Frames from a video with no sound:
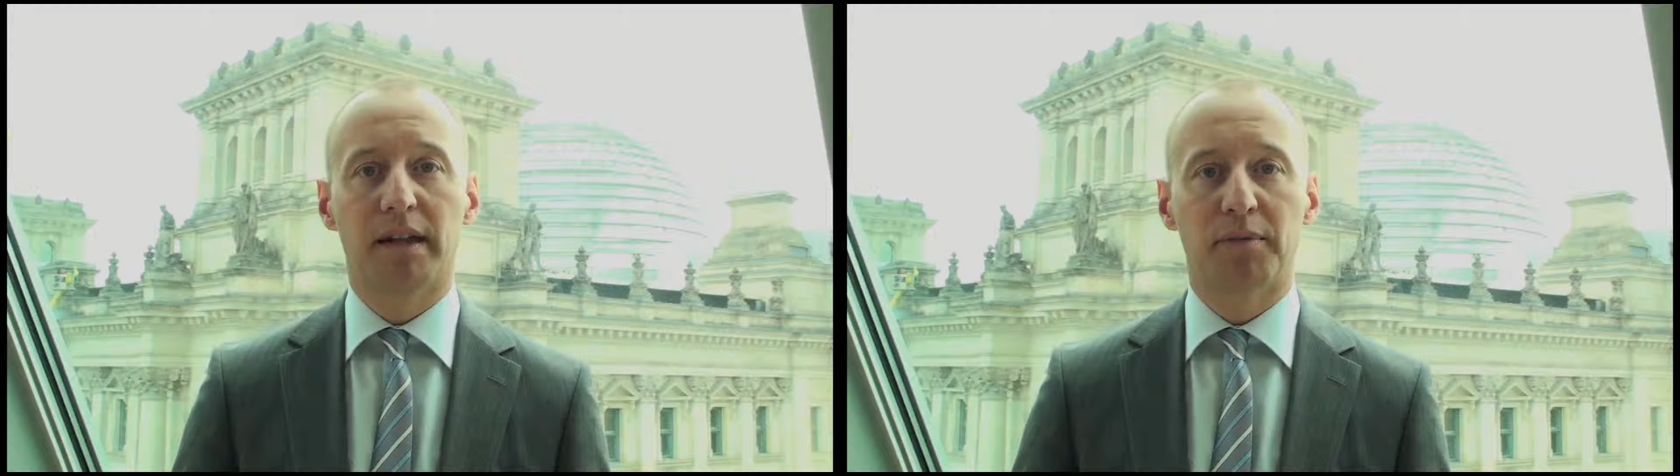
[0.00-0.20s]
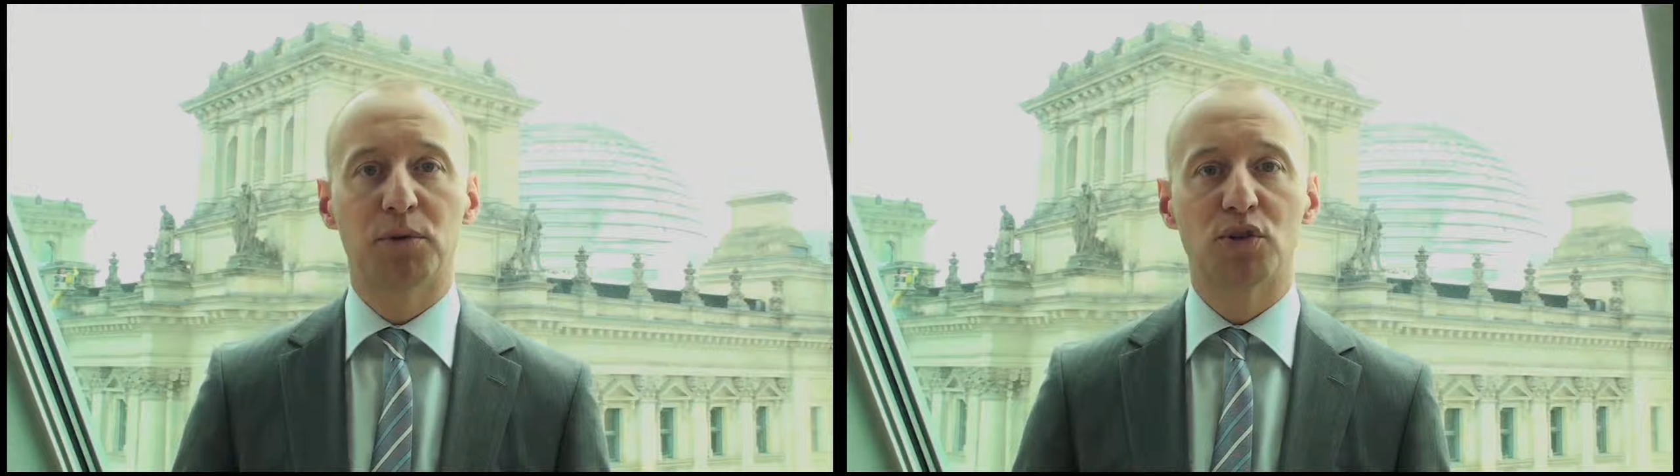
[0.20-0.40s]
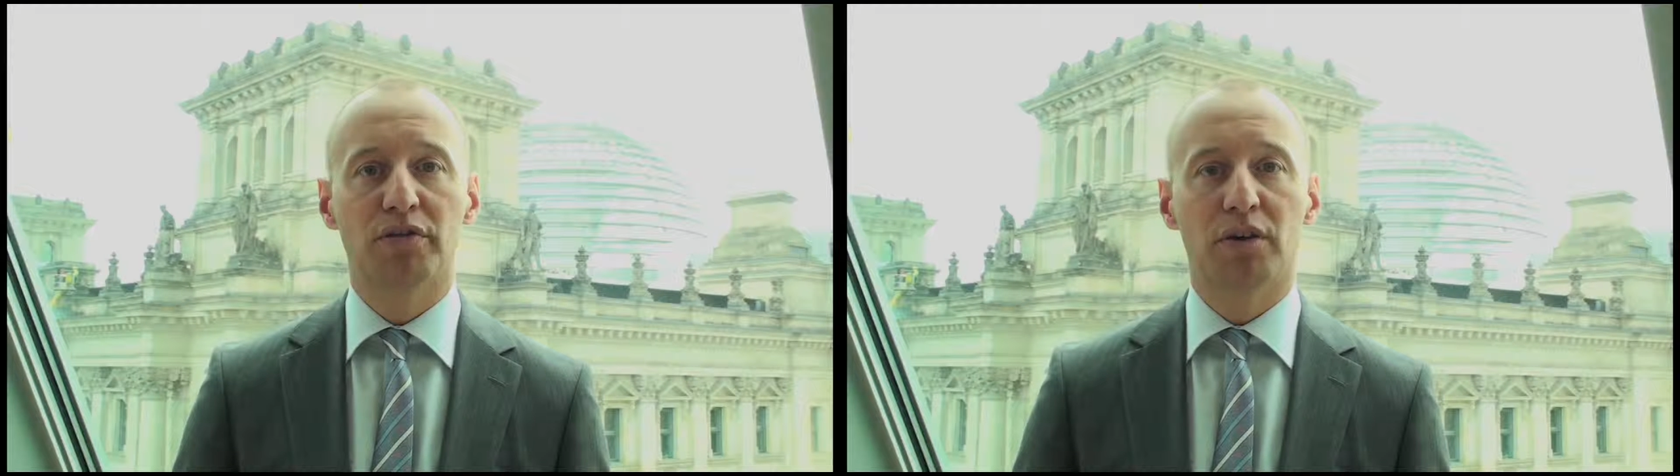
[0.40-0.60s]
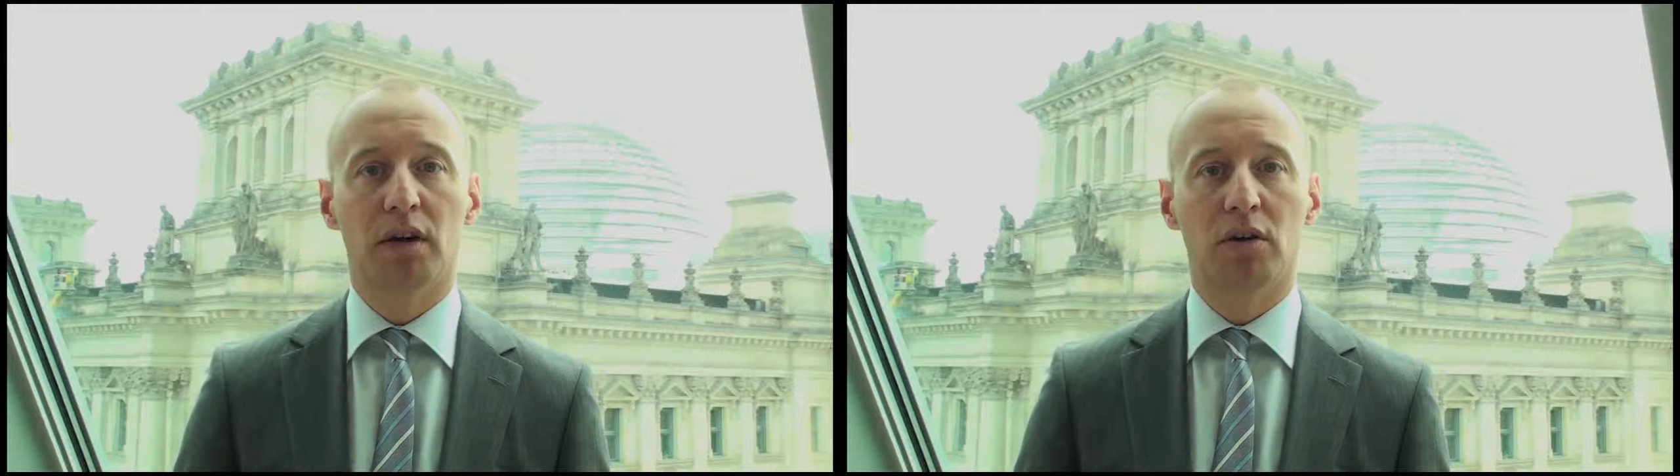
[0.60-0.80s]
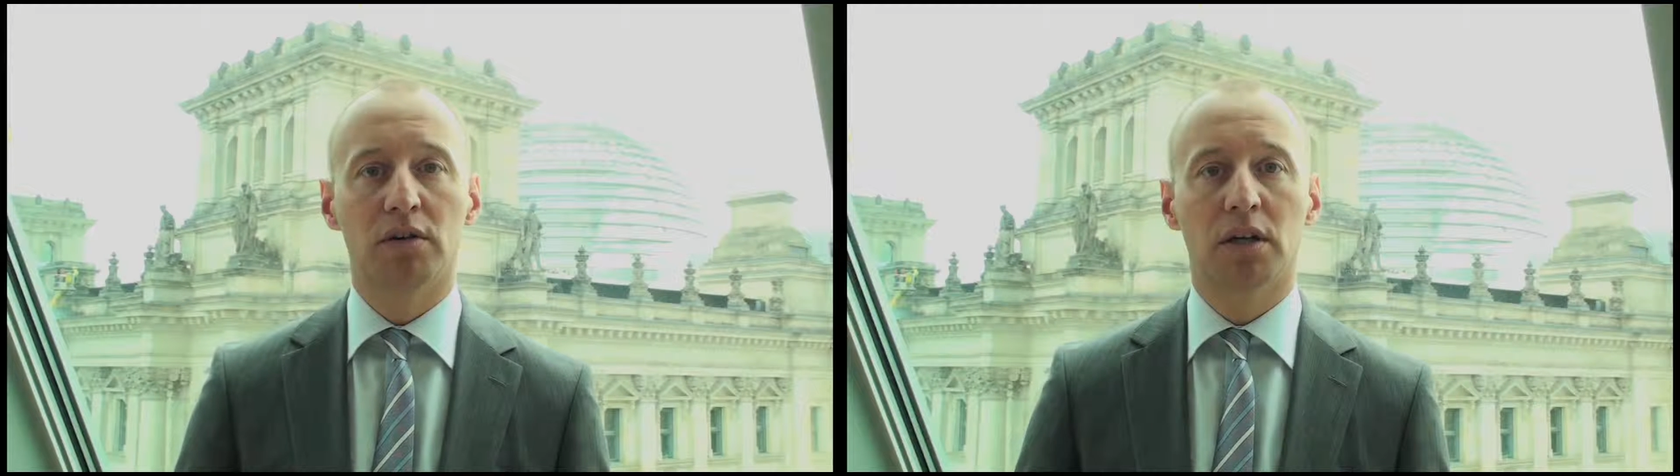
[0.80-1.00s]
lesbische
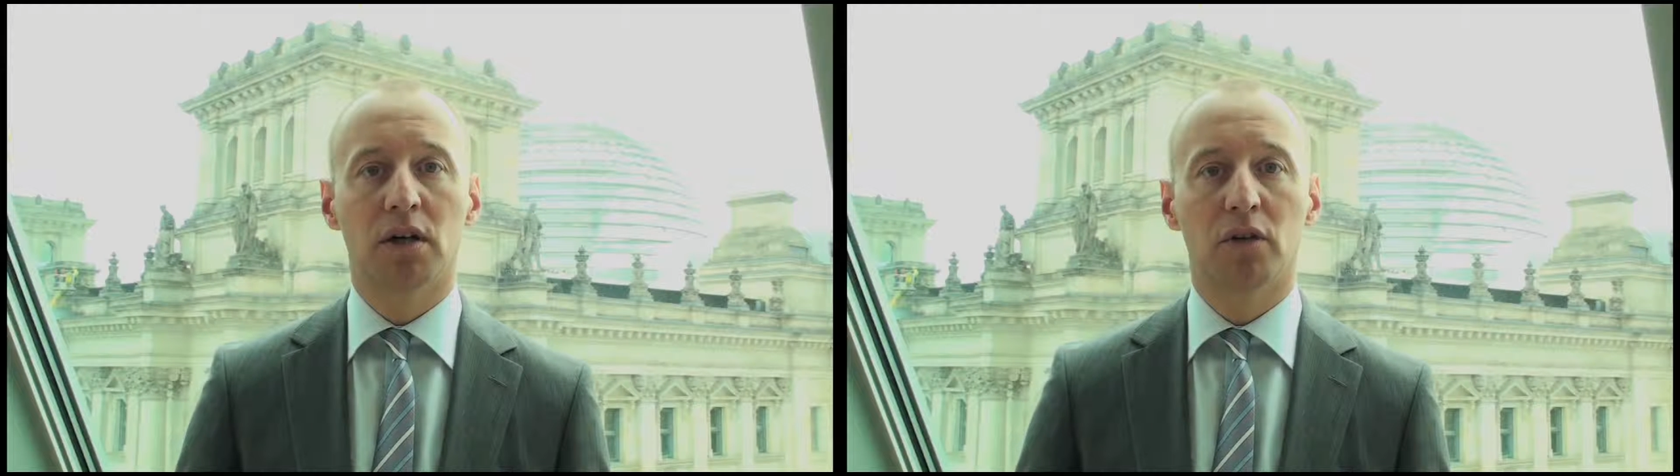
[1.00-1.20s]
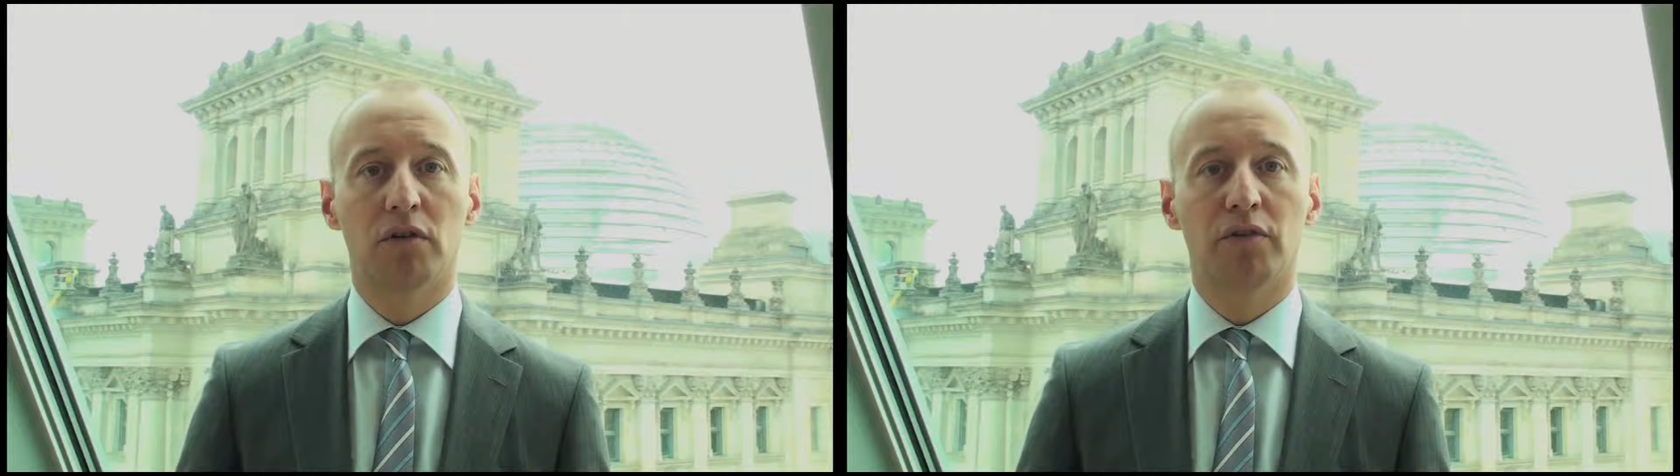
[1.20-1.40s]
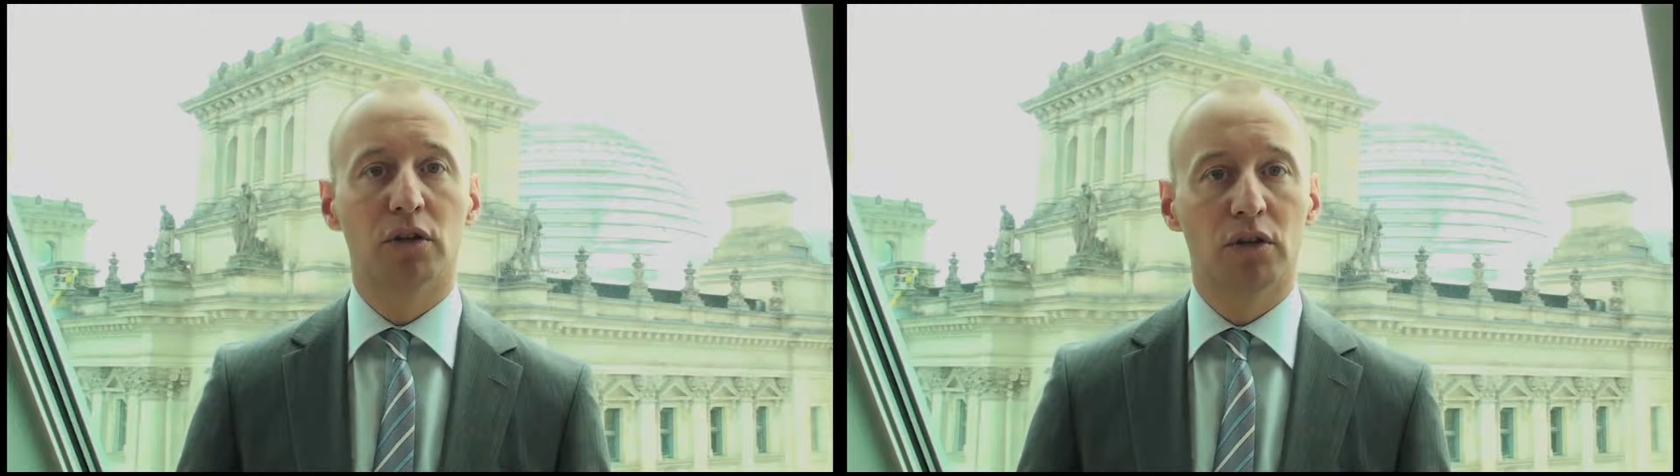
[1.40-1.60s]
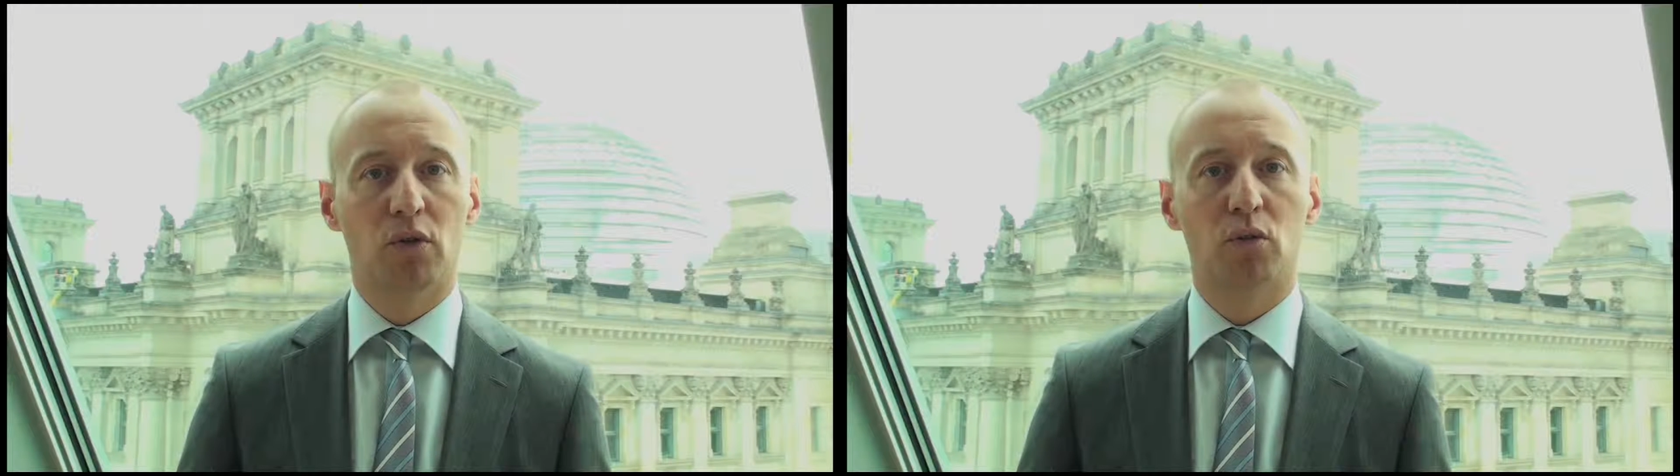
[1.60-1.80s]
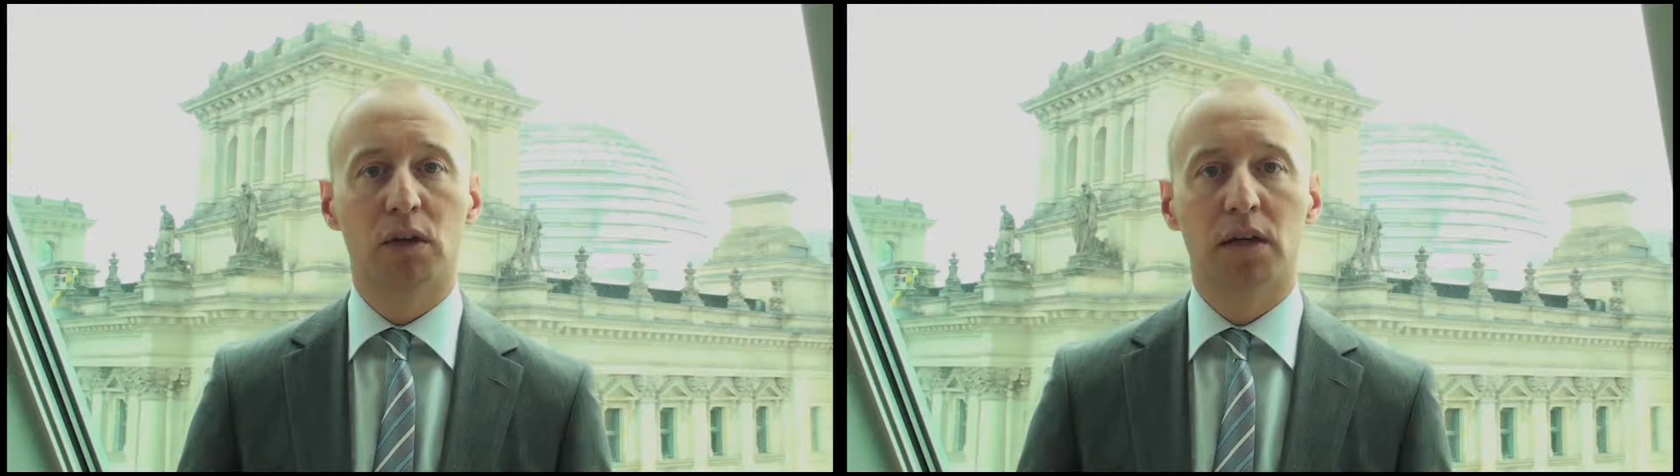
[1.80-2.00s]
Frauen auch vollen
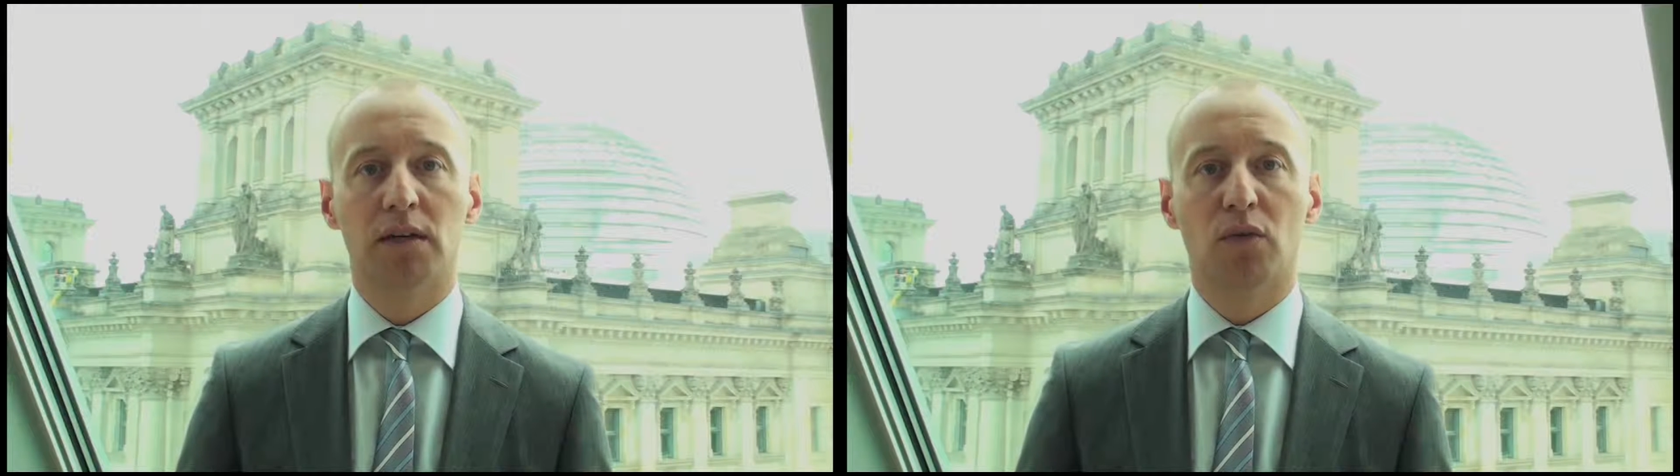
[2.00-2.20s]
Zugang